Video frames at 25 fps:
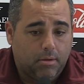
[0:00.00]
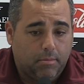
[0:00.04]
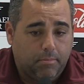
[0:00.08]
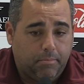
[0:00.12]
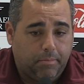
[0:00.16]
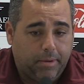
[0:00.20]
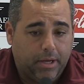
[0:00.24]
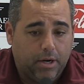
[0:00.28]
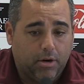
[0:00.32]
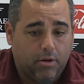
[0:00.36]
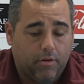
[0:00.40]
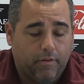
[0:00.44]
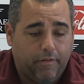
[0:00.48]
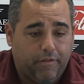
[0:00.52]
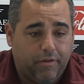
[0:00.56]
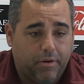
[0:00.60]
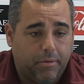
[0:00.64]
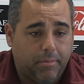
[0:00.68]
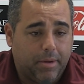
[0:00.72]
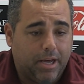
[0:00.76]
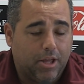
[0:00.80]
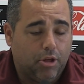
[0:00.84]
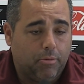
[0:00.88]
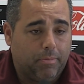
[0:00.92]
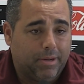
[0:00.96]
pero
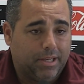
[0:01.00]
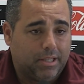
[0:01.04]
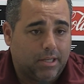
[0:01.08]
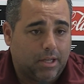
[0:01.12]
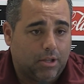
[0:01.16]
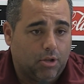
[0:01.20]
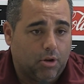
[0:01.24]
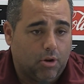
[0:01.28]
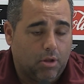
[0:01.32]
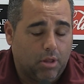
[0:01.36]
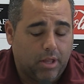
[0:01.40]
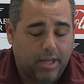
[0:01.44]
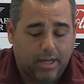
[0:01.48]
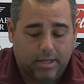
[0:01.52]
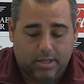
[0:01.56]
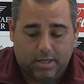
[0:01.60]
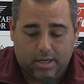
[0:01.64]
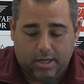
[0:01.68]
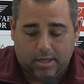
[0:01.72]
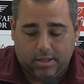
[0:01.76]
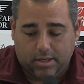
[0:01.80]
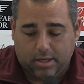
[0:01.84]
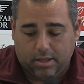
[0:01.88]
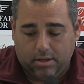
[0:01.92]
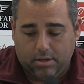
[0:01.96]
conforme ha ido pasando los días
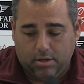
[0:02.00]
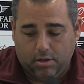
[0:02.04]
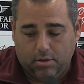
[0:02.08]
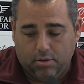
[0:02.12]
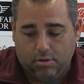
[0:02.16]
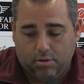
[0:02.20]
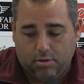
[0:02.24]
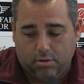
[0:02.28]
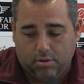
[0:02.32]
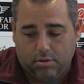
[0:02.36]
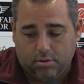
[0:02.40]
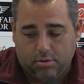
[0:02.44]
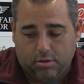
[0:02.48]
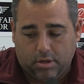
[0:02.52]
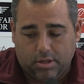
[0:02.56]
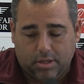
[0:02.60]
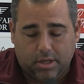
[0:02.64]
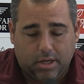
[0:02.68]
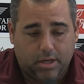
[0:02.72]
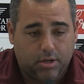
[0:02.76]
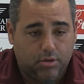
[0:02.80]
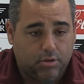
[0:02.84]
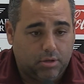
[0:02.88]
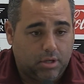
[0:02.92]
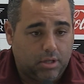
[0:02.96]
se ha sentido, ha
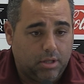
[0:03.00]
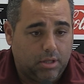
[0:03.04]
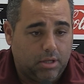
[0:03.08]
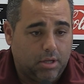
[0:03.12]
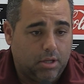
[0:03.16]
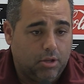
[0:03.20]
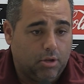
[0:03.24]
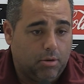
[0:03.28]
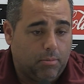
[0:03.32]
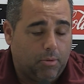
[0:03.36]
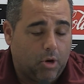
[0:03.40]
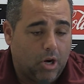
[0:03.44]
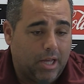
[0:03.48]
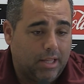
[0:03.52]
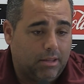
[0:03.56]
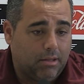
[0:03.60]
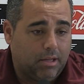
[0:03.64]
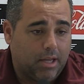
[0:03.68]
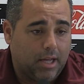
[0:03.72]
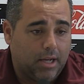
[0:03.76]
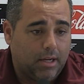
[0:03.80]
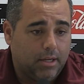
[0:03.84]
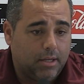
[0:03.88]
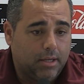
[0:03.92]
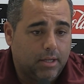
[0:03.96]
seguido sintiendo
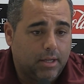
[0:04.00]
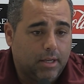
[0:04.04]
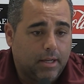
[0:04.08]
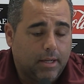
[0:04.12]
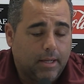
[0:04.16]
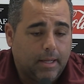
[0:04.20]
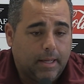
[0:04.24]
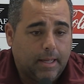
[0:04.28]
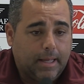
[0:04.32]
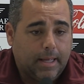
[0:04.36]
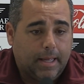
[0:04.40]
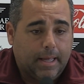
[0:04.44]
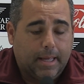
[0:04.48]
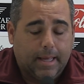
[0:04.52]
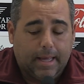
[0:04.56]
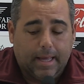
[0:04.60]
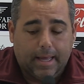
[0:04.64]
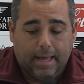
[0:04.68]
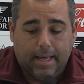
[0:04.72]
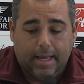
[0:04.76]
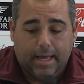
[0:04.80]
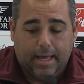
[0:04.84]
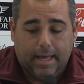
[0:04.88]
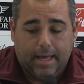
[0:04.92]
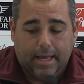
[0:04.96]
molestias.
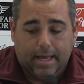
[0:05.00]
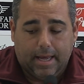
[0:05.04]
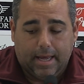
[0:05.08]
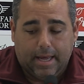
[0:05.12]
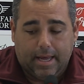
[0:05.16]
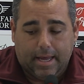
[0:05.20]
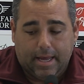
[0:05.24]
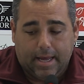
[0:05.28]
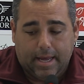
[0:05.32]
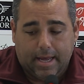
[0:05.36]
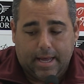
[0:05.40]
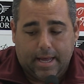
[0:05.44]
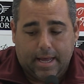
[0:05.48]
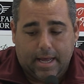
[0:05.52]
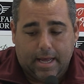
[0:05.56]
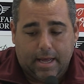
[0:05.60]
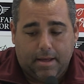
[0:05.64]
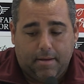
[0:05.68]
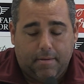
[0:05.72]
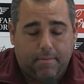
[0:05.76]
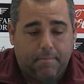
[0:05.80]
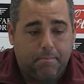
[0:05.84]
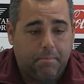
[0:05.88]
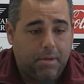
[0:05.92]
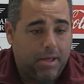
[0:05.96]

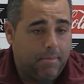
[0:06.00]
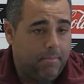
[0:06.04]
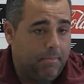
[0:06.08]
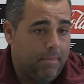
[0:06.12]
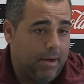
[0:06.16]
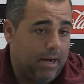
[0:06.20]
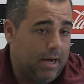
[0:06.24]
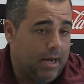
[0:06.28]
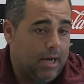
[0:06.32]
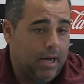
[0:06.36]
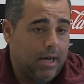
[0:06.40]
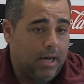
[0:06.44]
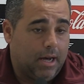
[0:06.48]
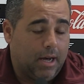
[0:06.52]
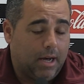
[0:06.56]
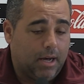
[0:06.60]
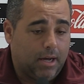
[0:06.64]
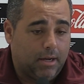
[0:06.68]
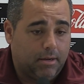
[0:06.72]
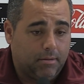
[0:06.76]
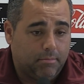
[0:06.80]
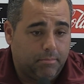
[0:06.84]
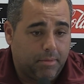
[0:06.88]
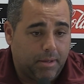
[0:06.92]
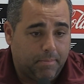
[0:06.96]
Eh, bien
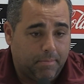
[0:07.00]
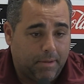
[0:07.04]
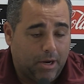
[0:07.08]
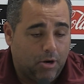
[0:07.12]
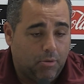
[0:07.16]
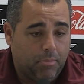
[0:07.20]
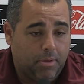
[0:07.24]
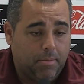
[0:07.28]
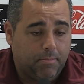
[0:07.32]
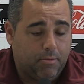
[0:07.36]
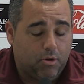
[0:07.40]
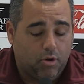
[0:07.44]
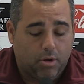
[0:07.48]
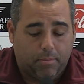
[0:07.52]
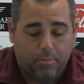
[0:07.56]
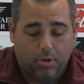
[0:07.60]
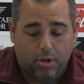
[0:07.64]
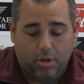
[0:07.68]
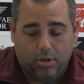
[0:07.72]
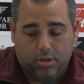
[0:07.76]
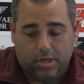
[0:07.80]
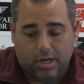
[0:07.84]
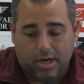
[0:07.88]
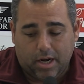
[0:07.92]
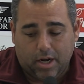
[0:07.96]
más lo mismo, no ha
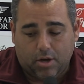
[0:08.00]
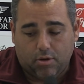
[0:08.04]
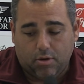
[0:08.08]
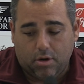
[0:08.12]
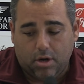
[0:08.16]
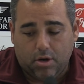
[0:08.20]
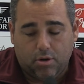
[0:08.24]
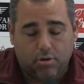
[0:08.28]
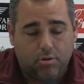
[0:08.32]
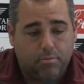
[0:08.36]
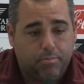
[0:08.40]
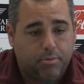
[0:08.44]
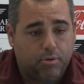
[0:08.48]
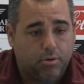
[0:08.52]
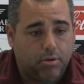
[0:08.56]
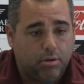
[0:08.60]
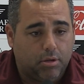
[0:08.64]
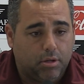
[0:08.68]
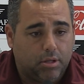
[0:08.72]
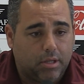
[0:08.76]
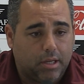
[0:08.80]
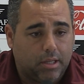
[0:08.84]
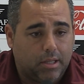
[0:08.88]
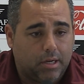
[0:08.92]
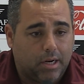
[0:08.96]
podido estrenar con el grupo,
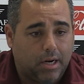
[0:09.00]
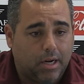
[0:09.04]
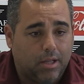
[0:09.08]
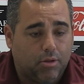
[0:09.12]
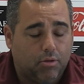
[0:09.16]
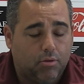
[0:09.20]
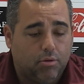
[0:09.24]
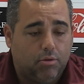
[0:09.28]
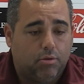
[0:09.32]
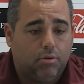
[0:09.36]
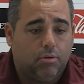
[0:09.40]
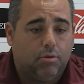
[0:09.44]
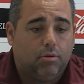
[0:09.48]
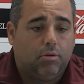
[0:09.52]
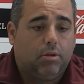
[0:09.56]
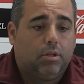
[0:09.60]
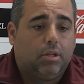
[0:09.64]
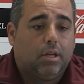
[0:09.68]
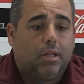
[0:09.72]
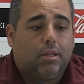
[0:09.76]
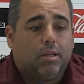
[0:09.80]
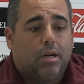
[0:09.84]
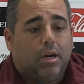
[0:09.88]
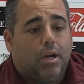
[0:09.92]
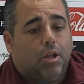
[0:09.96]
está estrenando,
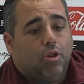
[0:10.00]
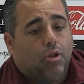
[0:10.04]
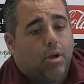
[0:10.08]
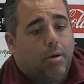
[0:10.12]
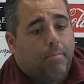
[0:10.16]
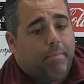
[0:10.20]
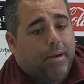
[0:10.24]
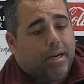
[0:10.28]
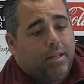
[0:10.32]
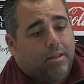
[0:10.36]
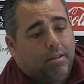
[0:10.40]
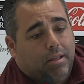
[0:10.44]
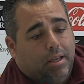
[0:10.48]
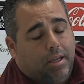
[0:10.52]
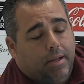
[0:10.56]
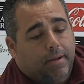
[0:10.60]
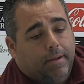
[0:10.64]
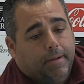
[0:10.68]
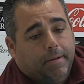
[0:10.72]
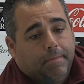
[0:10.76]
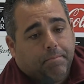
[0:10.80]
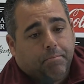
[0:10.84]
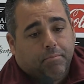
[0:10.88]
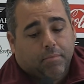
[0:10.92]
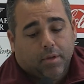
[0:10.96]
está estrenando aparte.
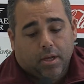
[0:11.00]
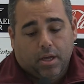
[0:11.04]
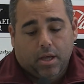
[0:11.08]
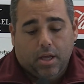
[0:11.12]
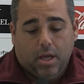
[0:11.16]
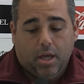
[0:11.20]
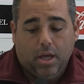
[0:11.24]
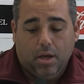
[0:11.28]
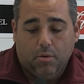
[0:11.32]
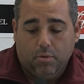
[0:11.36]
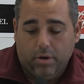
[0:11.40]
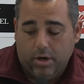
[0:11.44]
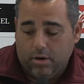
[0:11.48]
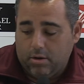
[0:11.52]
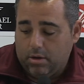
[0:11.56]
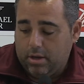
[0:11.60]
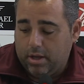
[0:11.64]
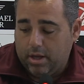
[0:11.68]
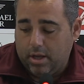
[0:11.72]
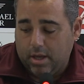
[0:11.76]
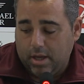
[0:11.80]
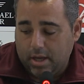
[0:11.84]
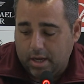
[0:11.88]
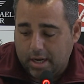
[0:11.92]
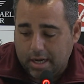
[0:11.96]
Y bueno,
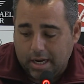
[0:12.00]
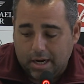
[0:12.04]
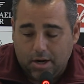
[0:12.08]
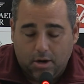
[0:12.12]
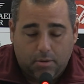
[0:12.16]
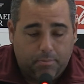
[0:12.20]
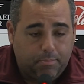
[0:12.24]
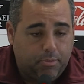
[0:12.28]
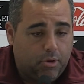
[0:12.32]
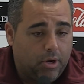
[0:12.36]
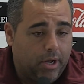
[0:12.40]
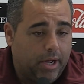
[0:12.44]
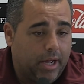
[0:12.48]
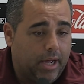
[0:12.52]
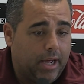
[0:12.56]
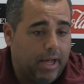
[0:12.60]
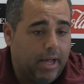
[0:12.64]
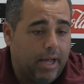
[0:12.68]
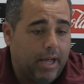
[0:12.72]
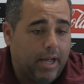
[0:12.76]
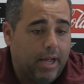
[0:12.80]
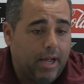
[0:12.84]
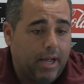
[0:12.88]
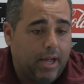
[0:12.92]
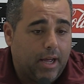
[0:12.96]
y Carlos
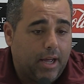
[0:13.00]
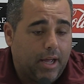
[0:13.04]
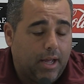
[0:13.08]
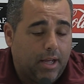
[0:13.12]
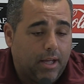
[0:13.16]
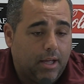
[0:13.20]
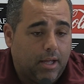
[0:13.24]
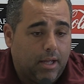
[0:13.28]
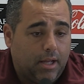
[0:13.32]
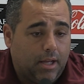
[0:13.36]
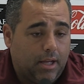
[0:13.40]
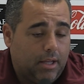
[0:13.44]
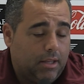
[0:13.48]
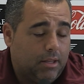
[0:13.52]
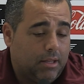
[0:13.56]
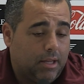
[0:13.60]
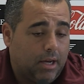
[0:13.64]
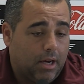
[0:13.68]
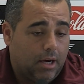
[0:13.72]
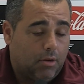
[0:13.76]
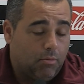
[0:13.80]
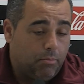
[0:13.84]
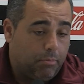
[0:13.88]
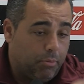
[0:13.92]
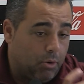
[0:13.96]
pues
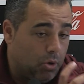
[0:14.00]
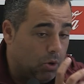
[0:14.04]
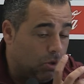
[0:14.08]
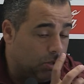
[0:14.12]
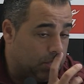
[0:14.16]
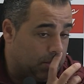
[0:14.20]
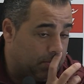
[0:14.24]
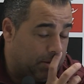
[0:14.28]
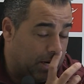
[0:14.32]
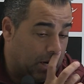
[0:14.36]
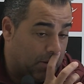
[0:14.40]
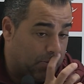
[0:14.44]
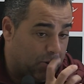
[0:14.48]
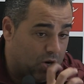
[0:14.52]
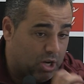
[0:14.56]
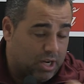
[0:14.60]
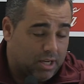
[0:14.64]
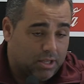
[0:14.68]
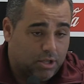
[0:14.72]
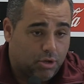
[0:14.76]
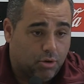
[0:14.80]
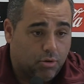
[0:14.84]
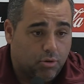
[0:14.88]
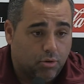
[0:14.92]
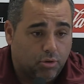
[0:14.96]
está un poco separado porque
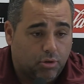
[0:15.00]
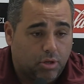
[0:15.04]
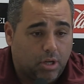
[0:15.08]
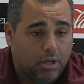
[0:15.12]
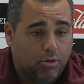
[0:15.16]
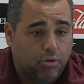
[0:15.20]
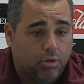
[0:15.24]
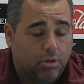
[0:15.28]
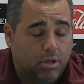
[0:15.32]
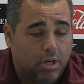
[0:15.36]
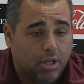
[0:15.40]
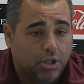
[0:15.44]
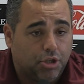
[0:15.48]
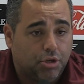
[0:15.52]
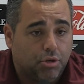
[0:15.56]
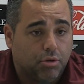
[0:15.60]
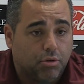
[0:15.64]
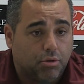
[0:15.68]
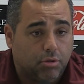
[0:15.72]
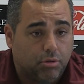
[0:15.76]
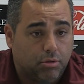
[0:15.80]
ha sido contacto estrecho